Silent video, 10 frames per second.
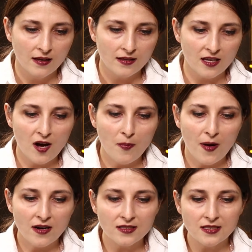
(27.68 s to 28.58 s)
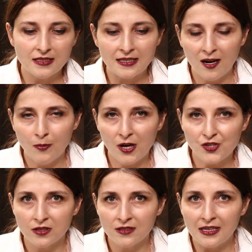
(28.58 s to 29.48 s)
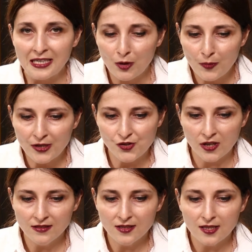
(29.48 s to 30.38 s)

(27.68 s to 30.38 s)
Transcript: Deva Partisi Genel Başkanı Ali Babacan,